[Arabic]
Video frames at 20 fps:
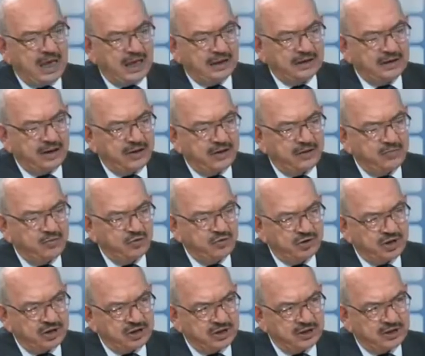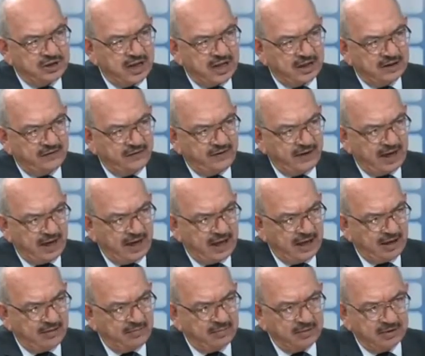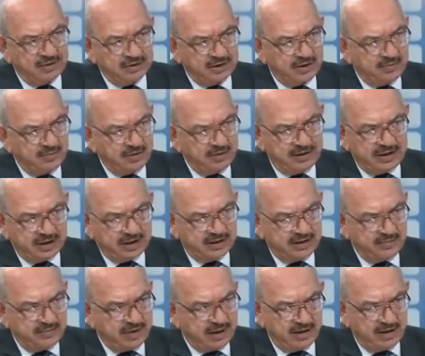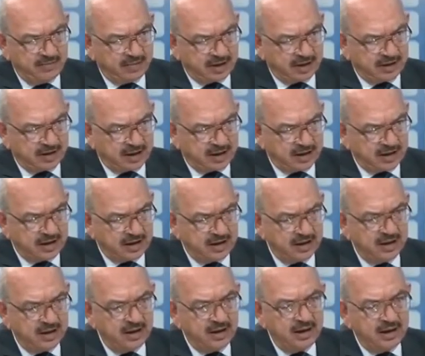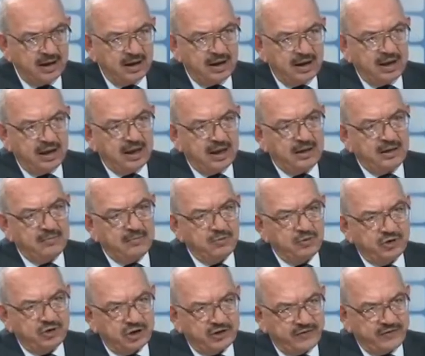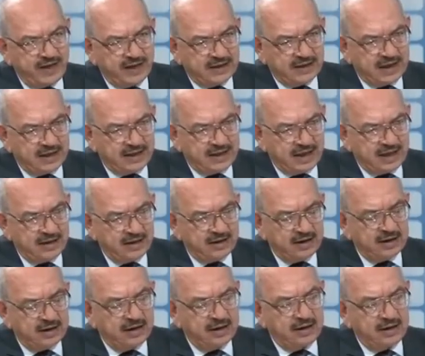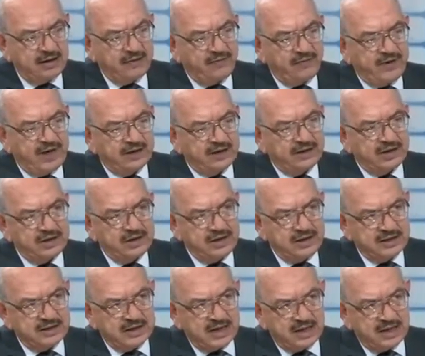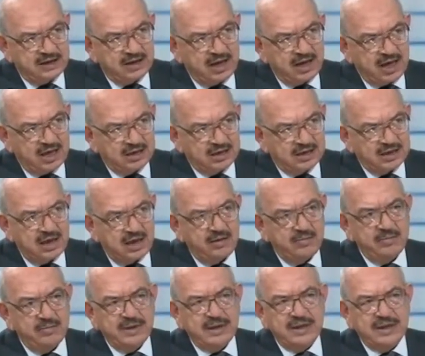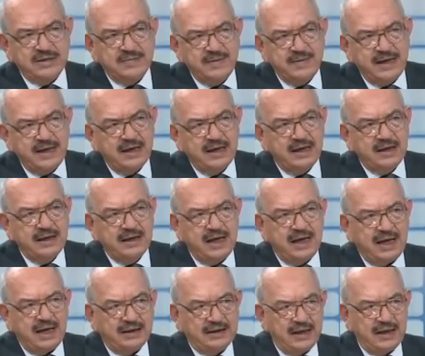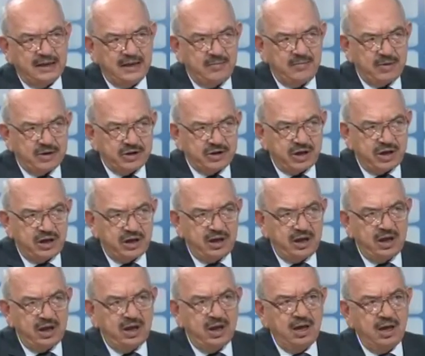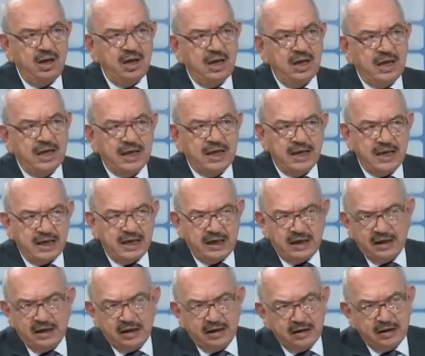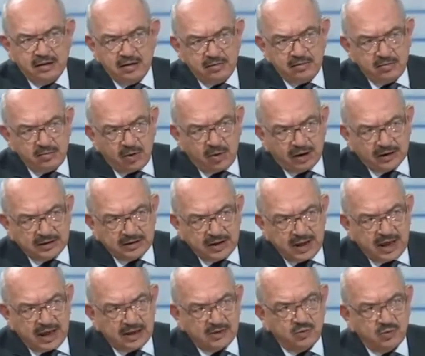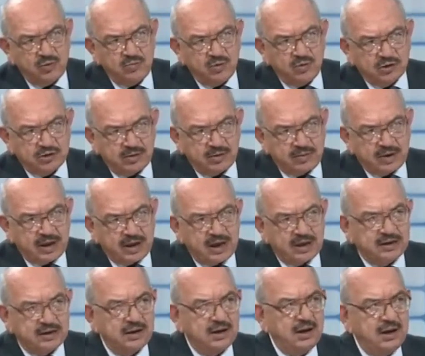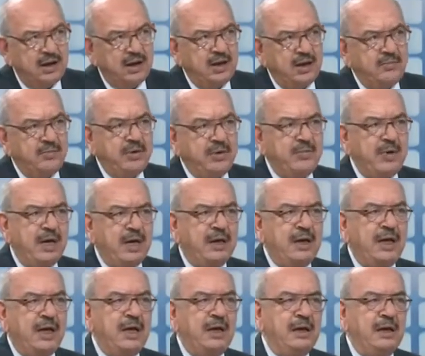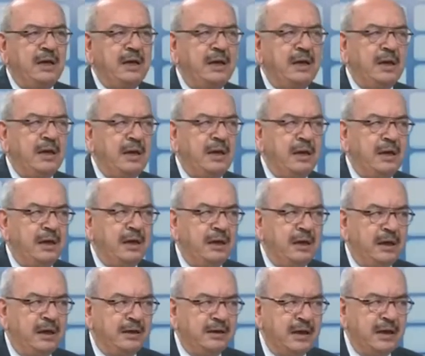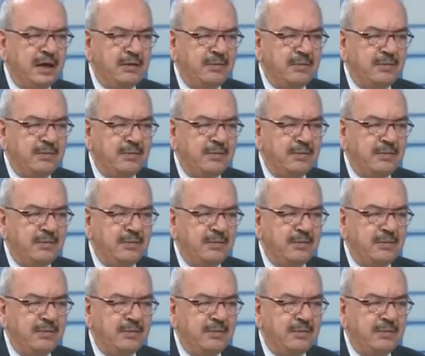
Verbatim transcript: احدث مستجدات في عالم الطب لتقديمها لمرضانا. المستشفيات هذه ايضا فيها تجهيزات خاصه بالنسبه للاعداد البشريه غير المعدات والمختبرات نعم. بمعنى آه، عندنا